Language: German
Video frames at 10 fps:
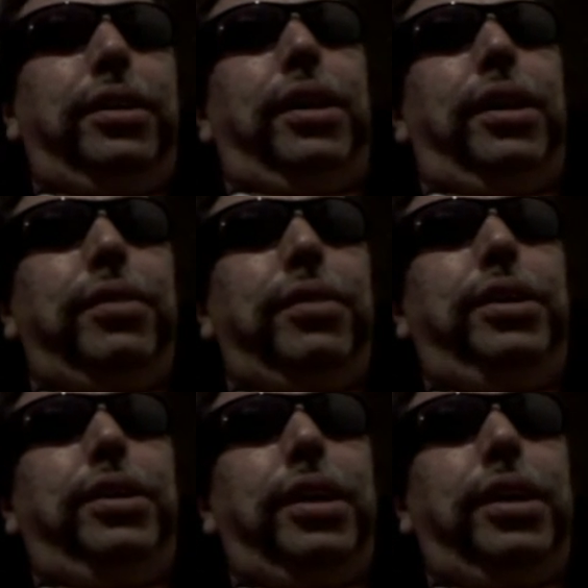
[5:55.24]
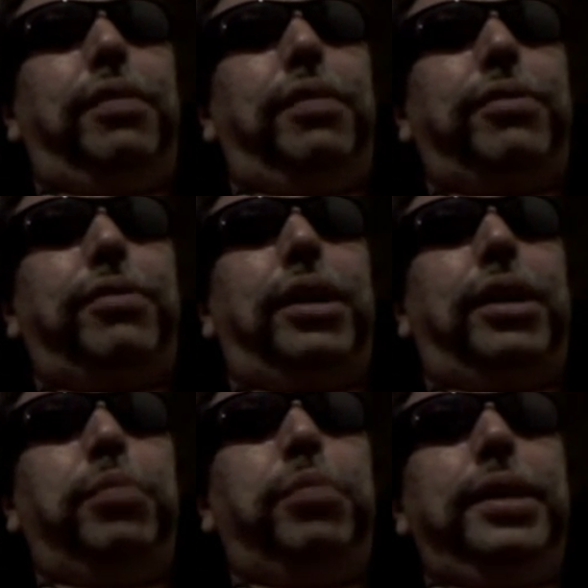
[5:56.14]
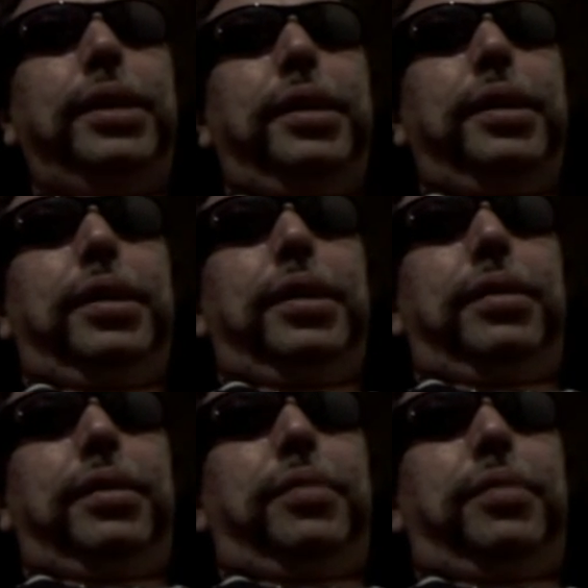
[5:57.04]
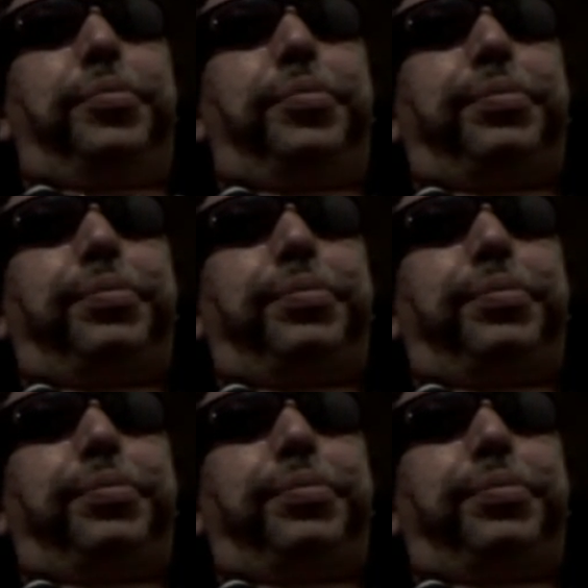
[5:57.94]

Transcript: die einen richtig an der Waffel haben. Ähm,